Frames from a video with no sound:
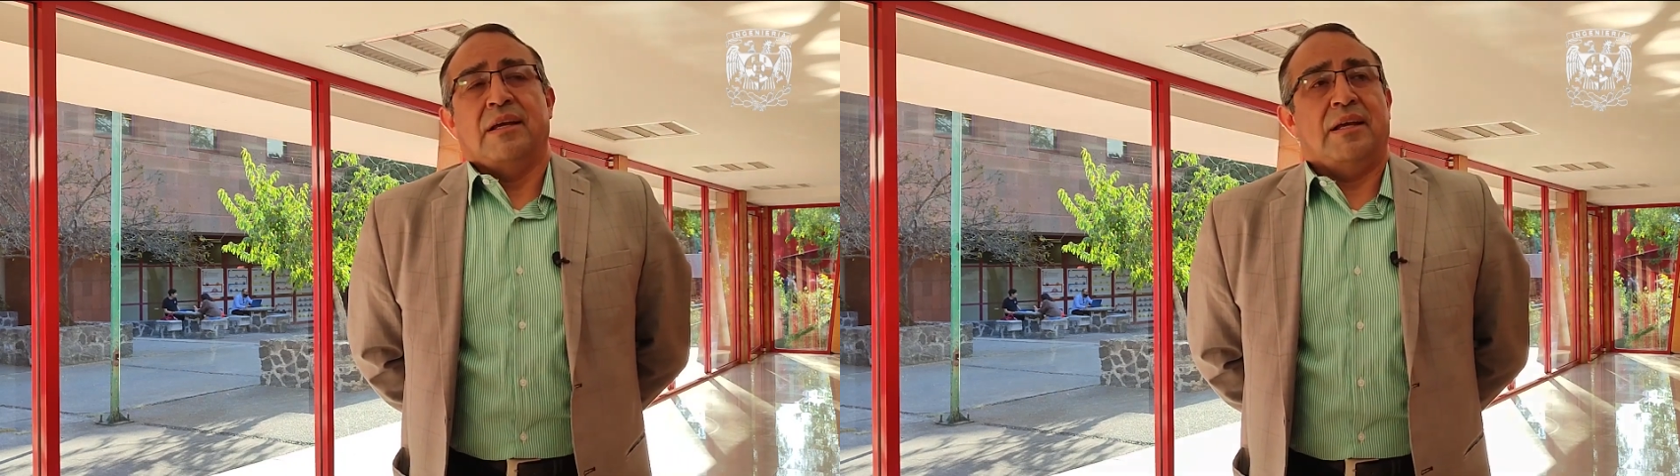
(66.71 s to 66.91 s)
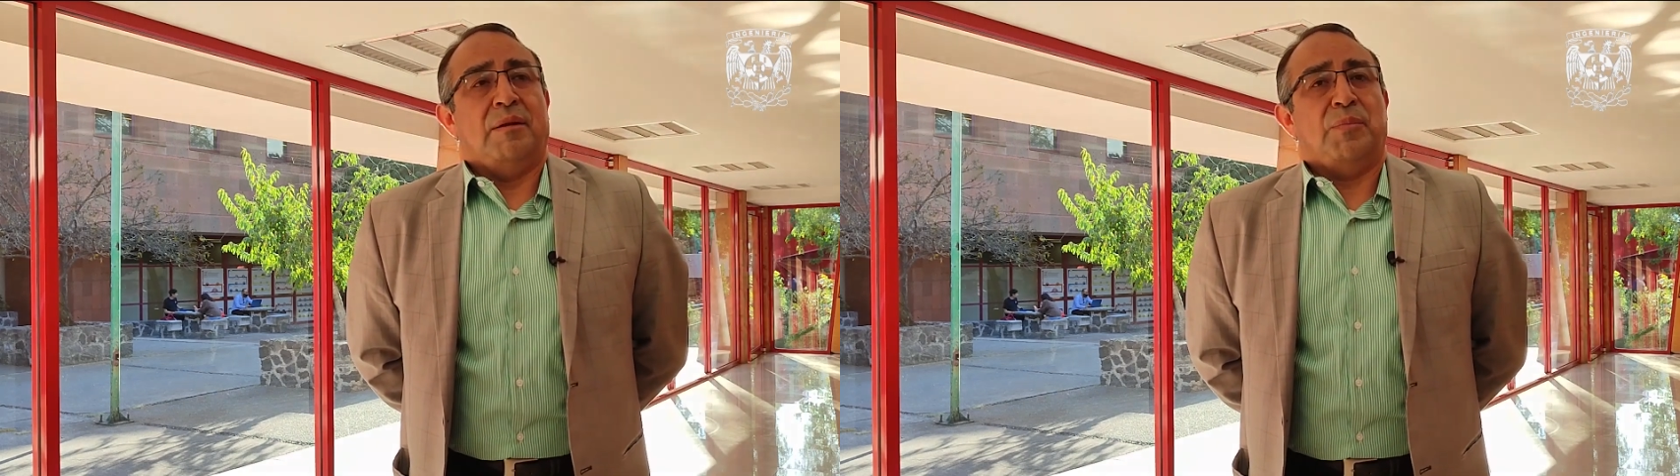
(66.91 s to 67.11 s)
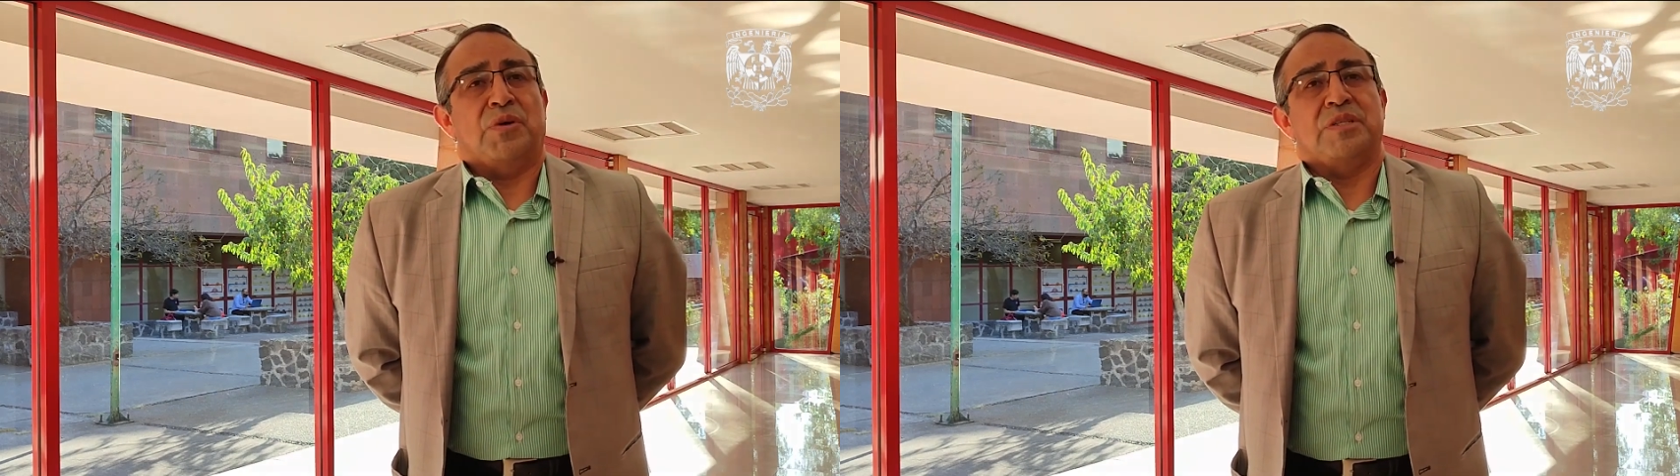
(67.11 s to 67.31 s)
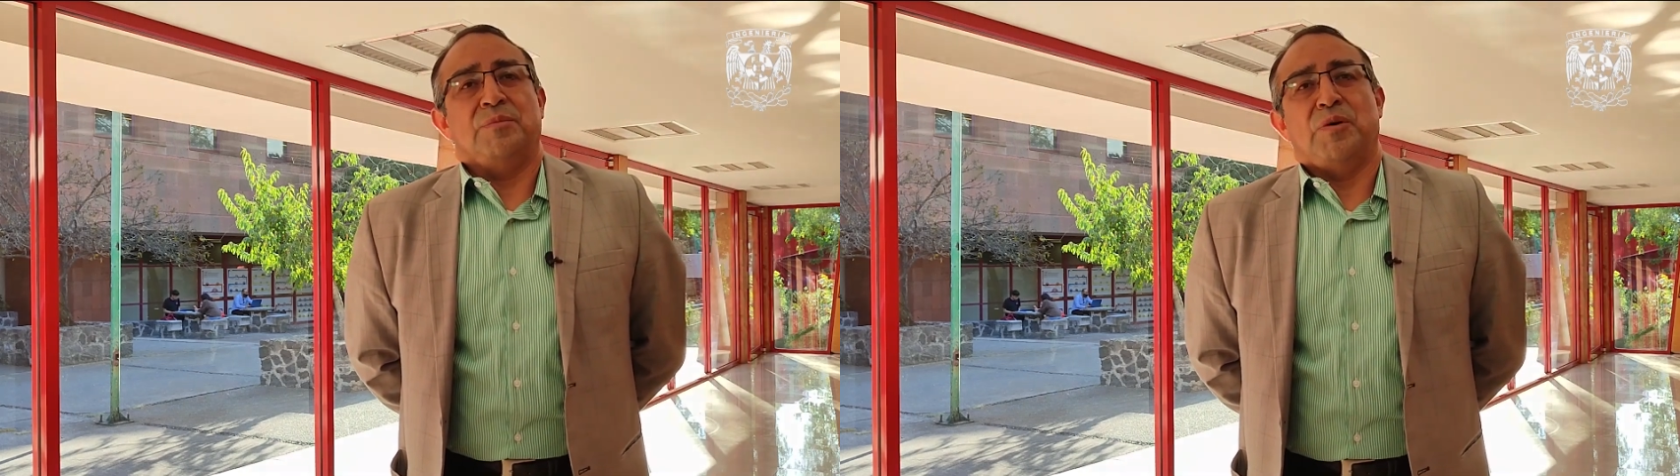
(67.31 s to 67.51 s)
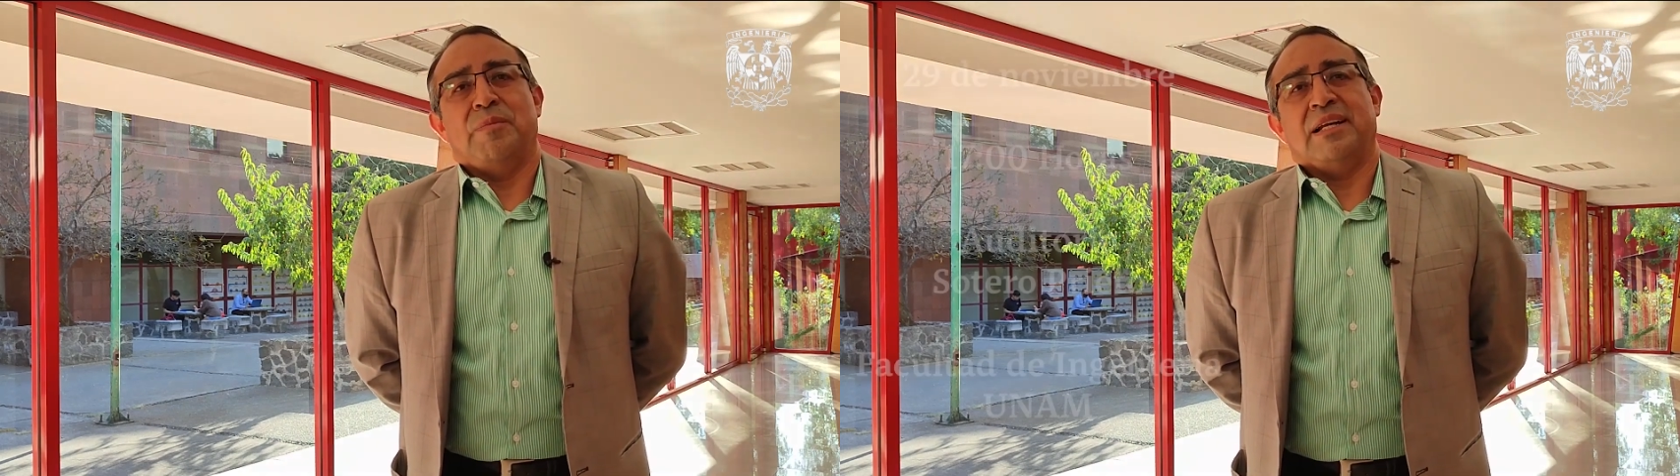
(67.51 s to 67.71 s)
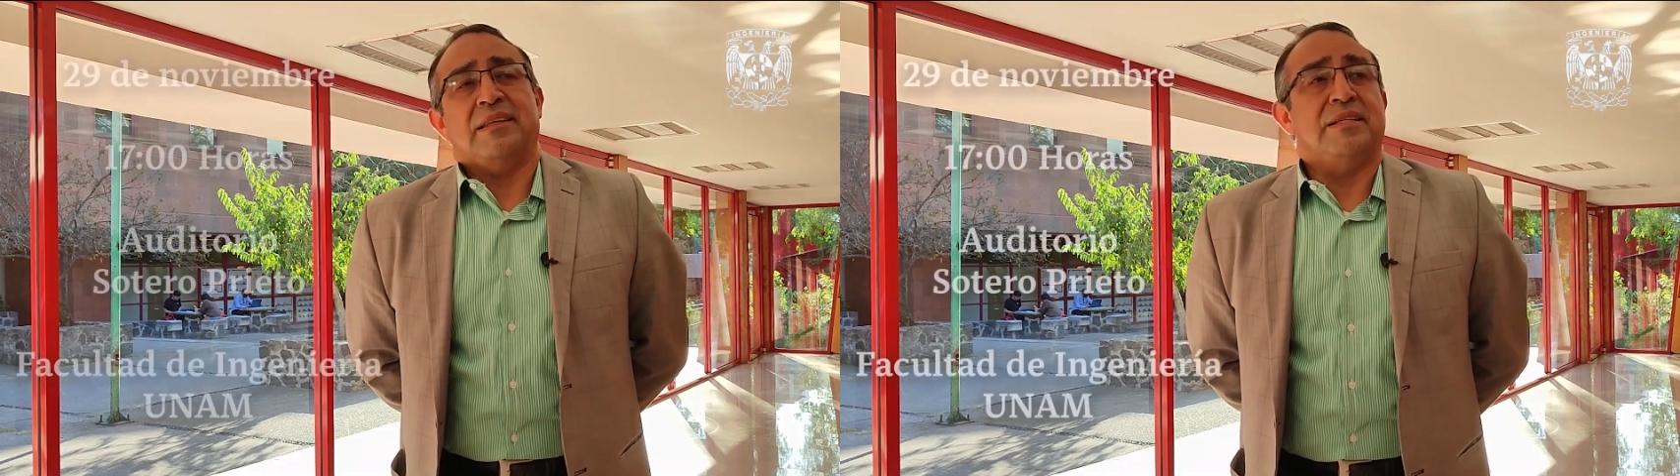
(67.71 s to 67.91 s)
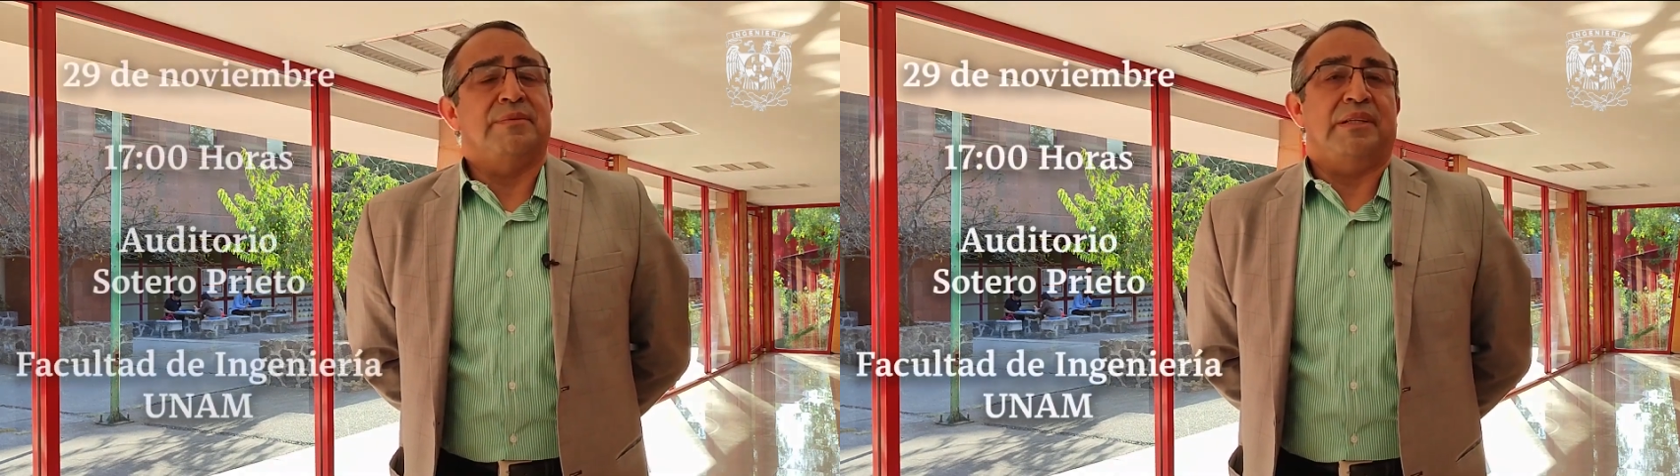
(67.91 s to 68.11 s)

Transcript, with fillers: el próximo martes